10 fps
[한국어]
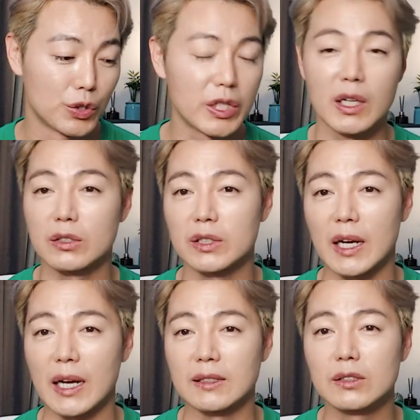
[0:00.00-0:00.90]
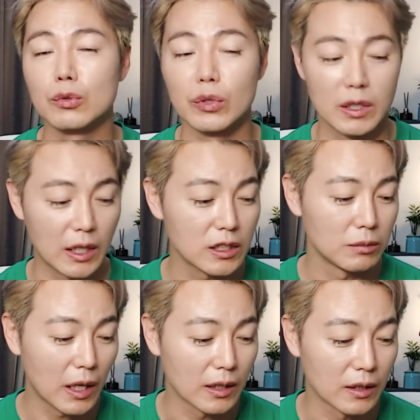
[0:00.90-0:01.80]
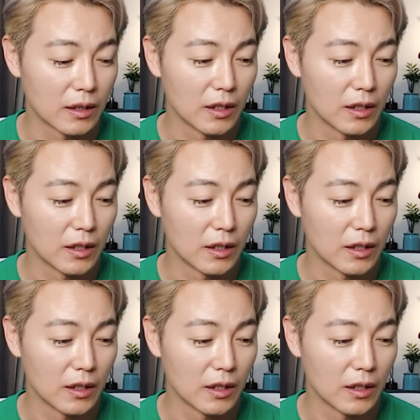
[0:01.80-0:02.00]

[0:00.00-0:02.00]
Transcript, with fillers: 귀찮아서 잘 안 쓰고 있긴 하지만